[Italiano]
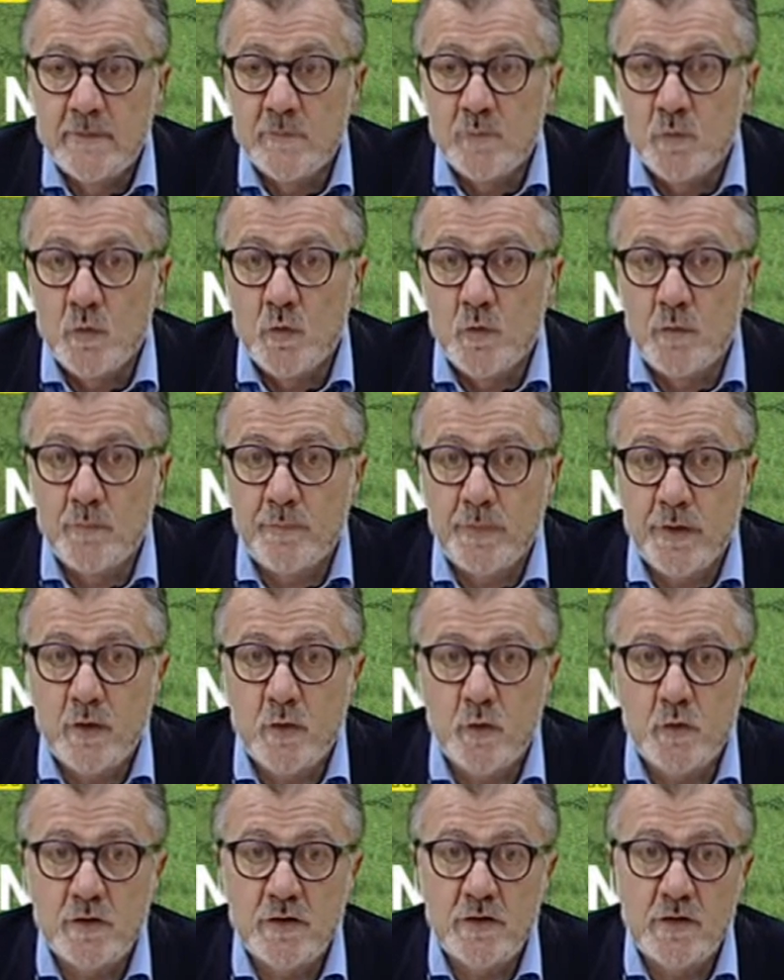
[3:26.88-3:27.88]
un
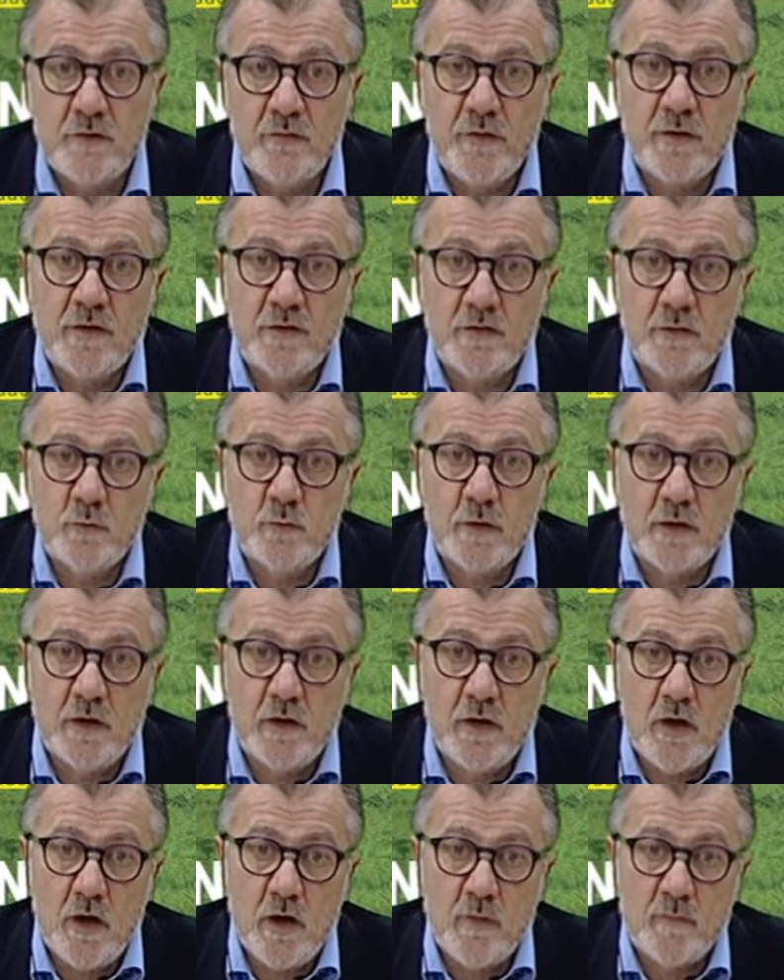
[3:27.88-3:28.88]
percorso di 22
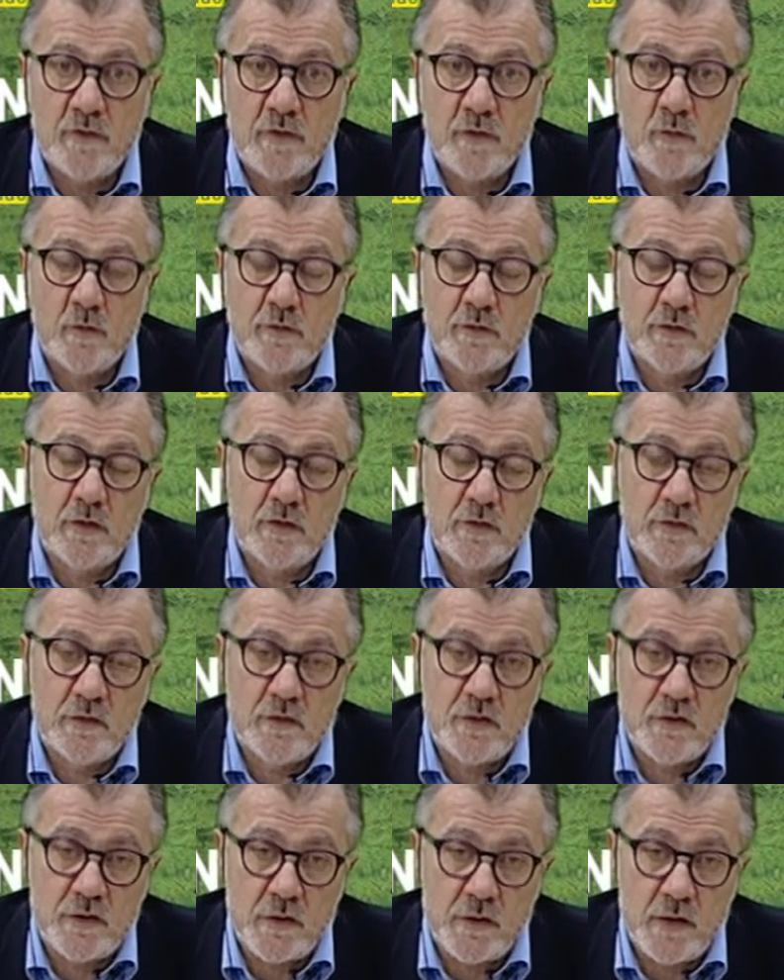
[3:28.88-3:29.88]
km,
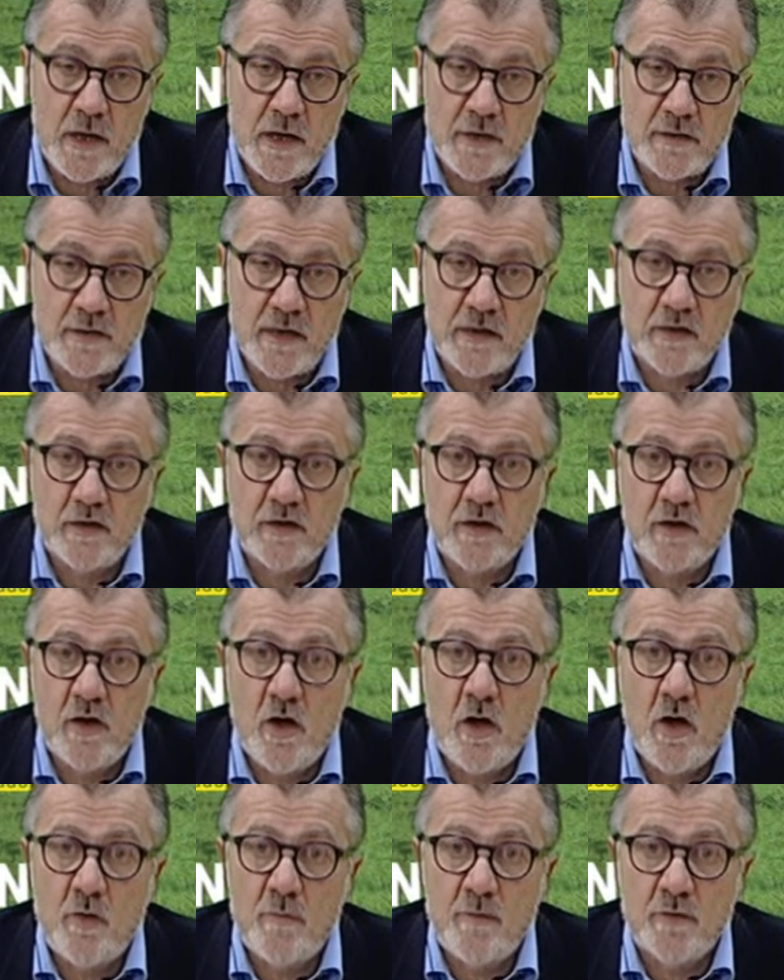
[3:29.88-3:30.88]
14 e 7
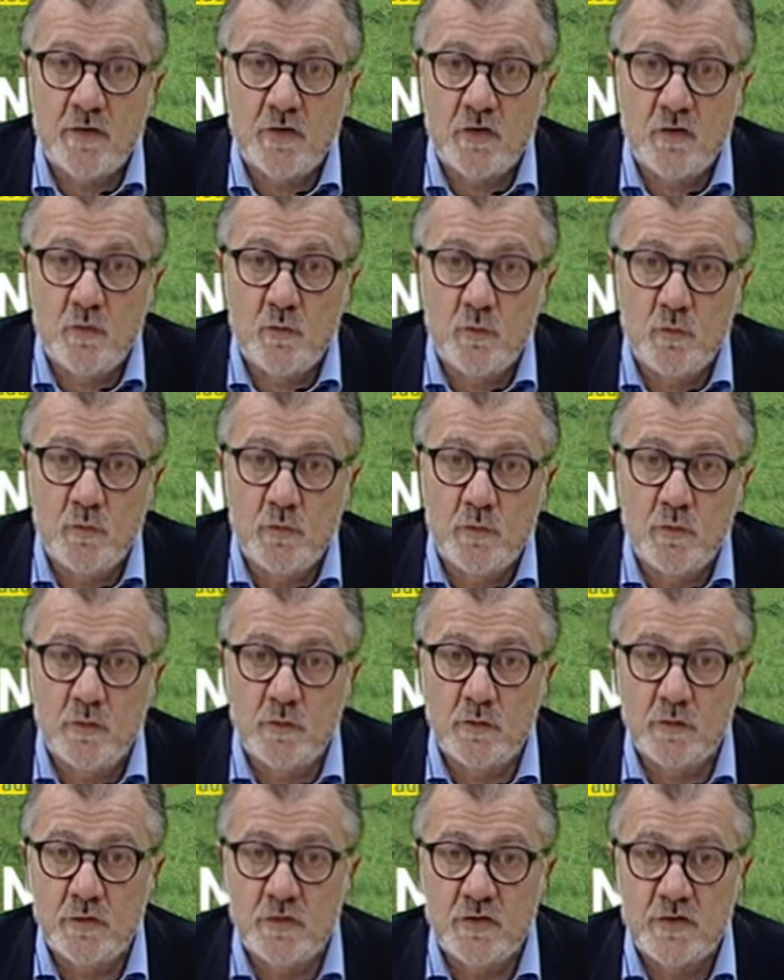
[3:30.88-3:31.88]
km
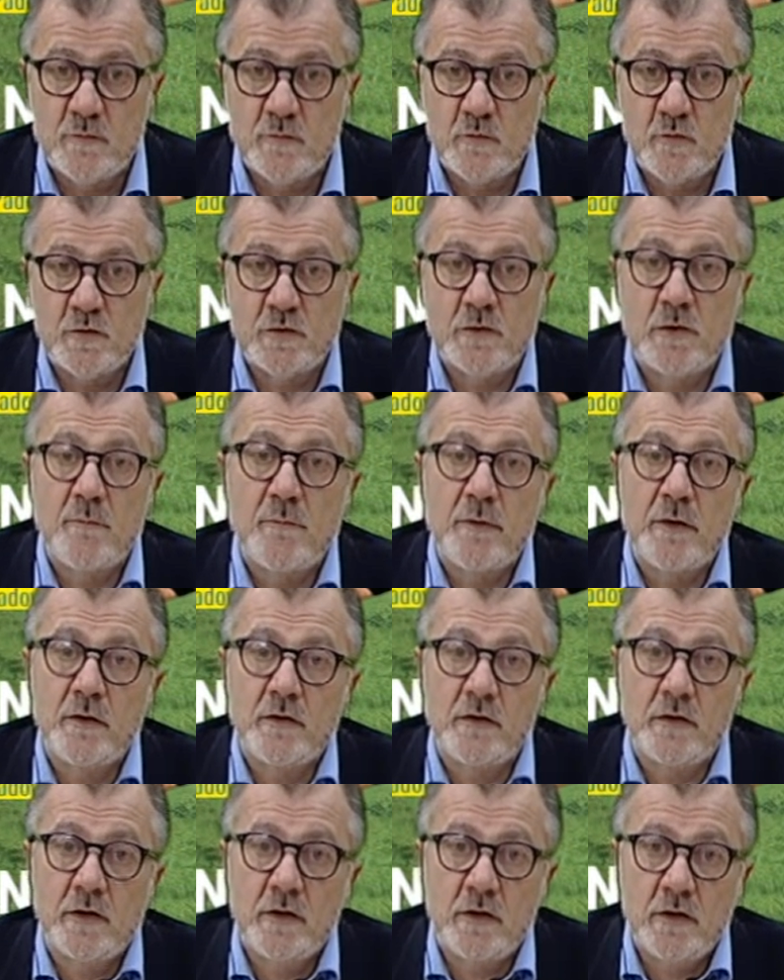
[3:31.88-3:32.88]
lungo diciamo così, i
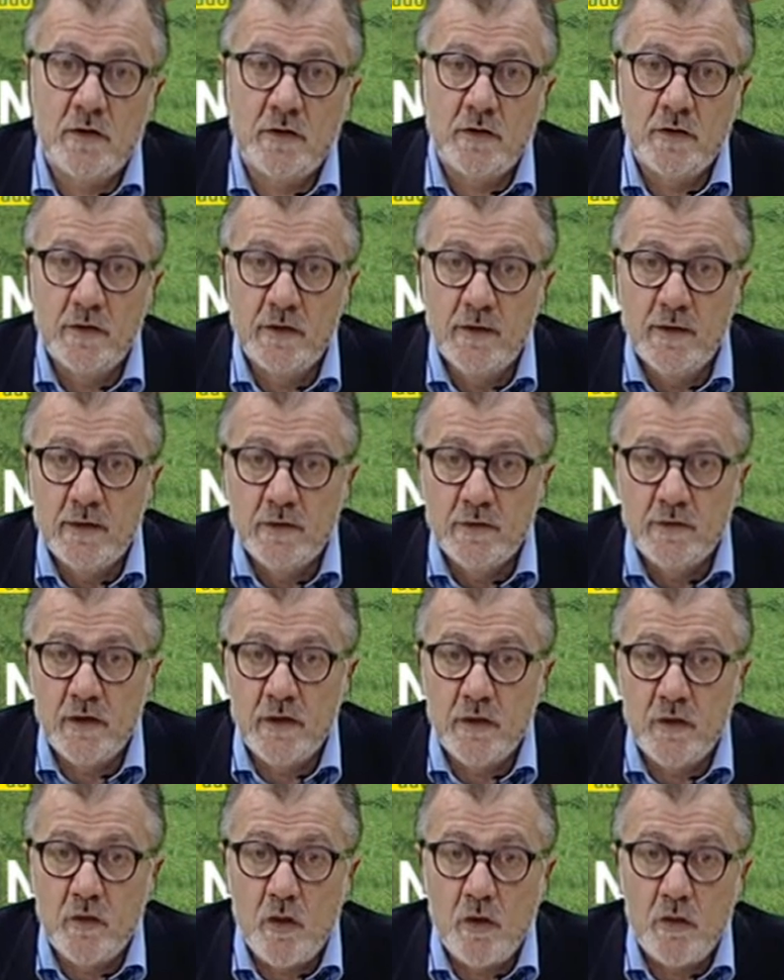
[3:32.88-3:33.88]
pendii
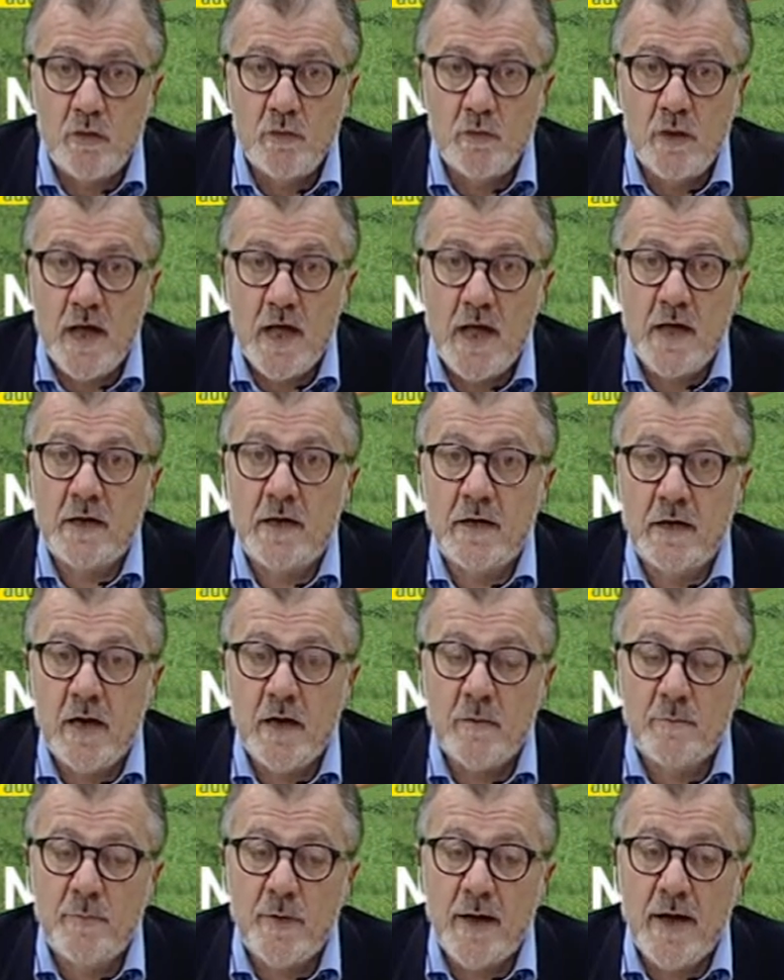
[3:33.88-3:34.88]
dei Colli Ugani
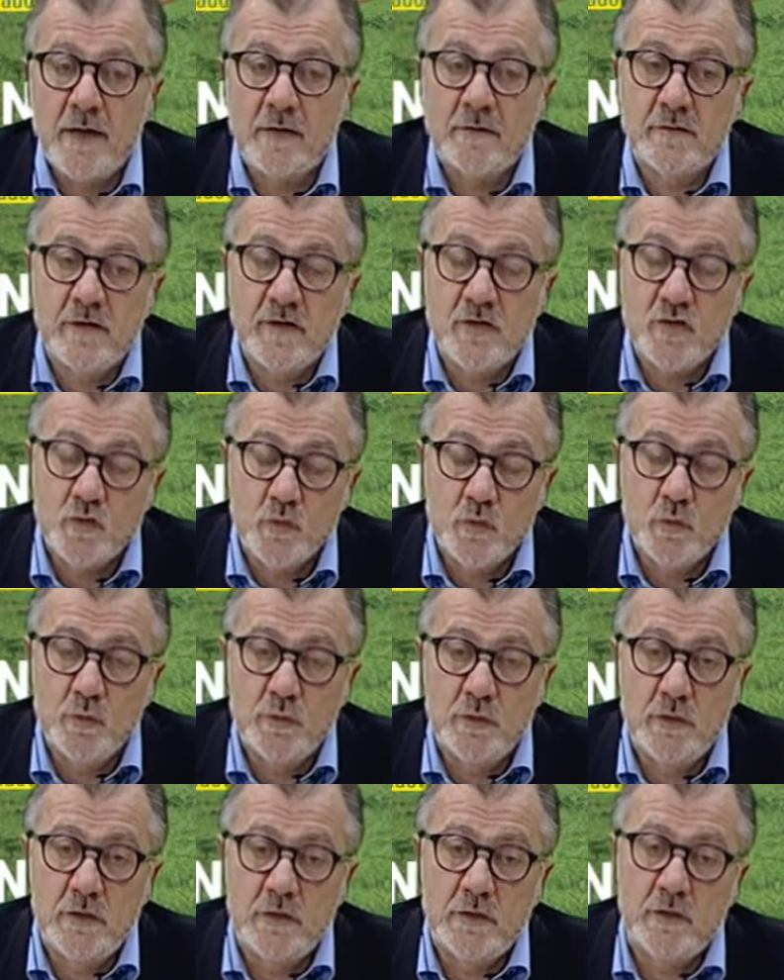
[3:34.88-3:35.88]
nella parte
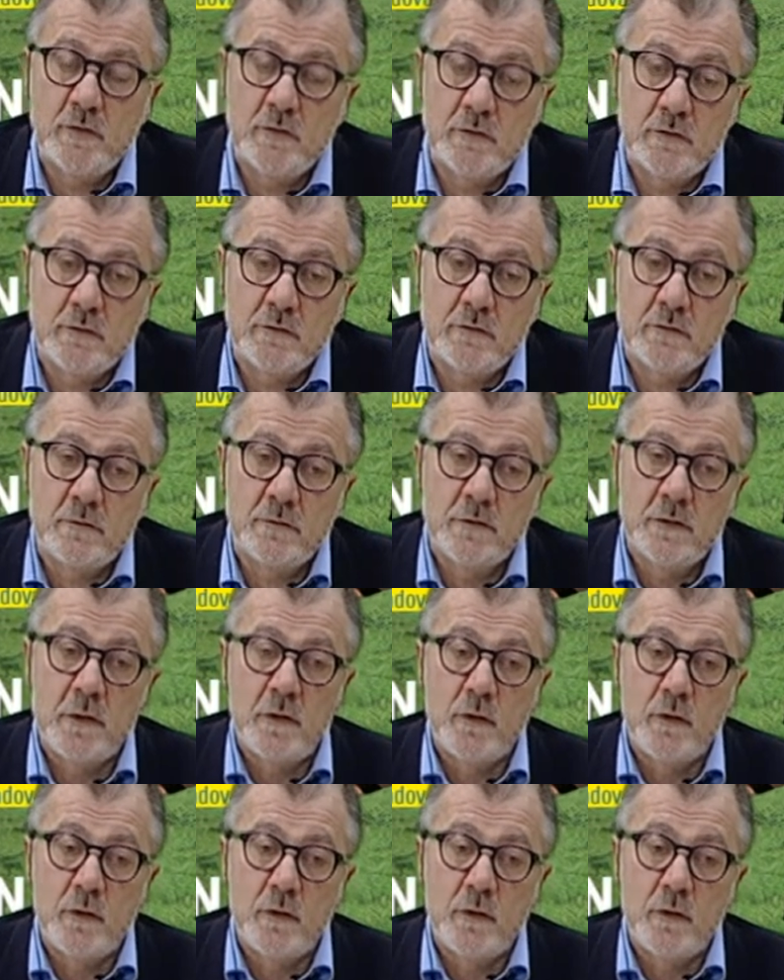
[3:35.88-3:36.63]
sud eh,